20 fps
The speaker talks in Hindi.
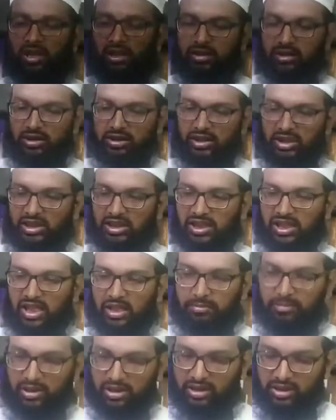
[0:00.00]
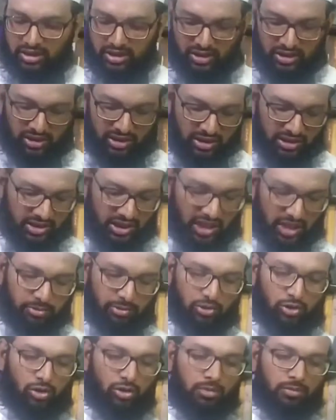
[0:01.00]
तो इसीलिए आप तक इस जिस तरह भी
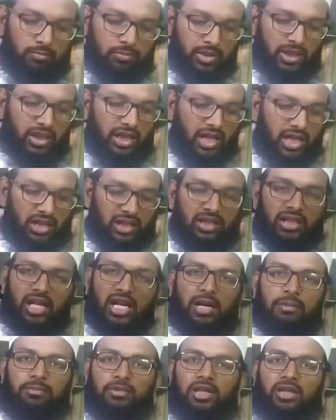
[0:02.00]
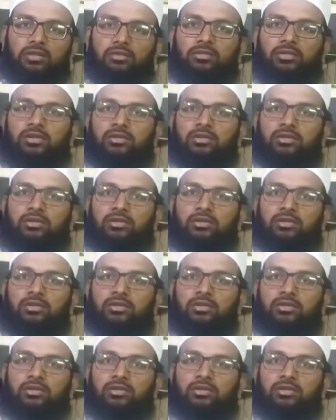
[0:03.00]
हो बहरहाल आप तक